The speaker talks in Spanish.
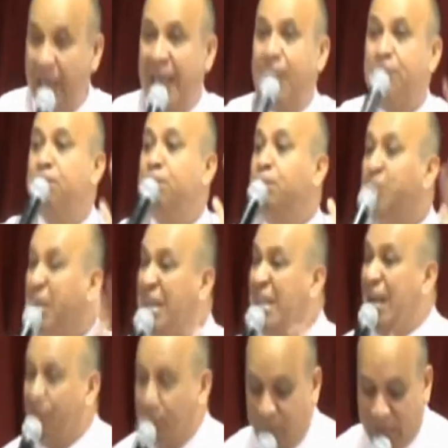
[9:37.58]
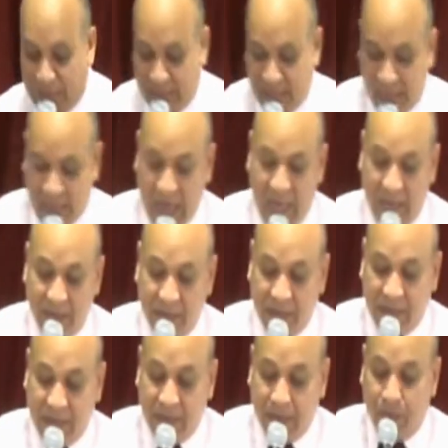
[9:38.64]
en vida física
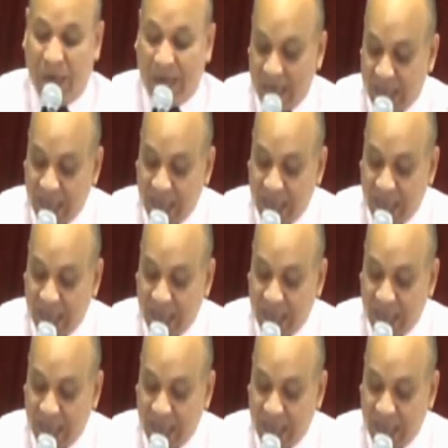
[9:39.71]
para